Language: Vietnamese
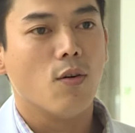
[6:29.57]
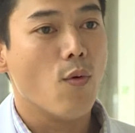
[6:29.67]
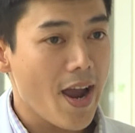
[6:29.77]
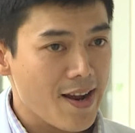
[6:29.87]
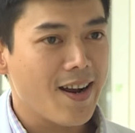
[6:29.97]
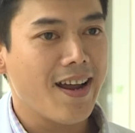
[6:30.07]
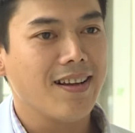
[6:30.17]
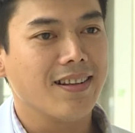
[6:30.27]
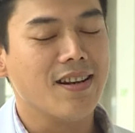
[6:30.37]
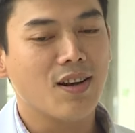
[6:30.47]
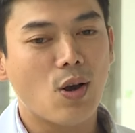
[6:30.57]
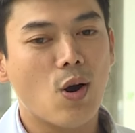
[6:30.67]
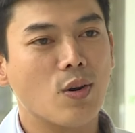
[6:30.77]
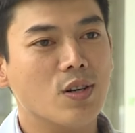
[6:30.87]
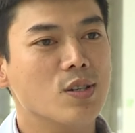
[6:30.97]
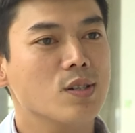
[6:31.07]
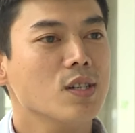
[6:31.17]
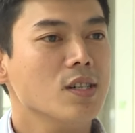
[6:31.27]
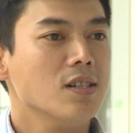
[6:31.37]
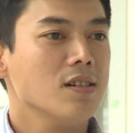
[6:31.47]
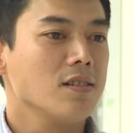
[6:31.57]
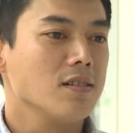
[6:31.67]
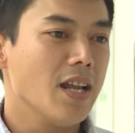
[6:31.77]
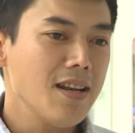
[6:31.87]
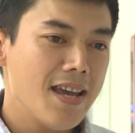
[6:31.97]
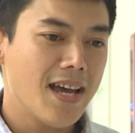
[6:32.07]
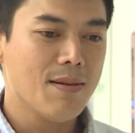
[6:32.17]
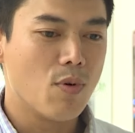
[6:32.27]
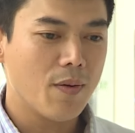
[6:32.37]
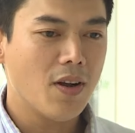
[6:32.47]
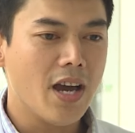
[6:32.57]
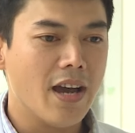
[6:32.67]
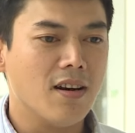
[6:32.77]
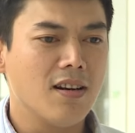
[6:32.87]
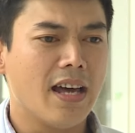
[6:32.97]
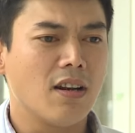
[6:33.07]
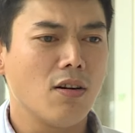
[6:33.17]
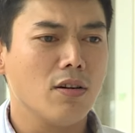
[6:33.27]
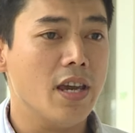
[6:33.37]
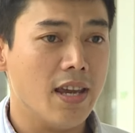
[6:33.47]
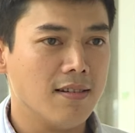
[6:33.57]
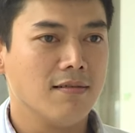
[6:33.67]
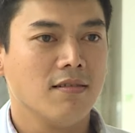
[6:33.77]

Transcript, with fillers: Ngoài ra thì nó còn được đánh giá thêm một cái vấn đề nữa là nó nghiện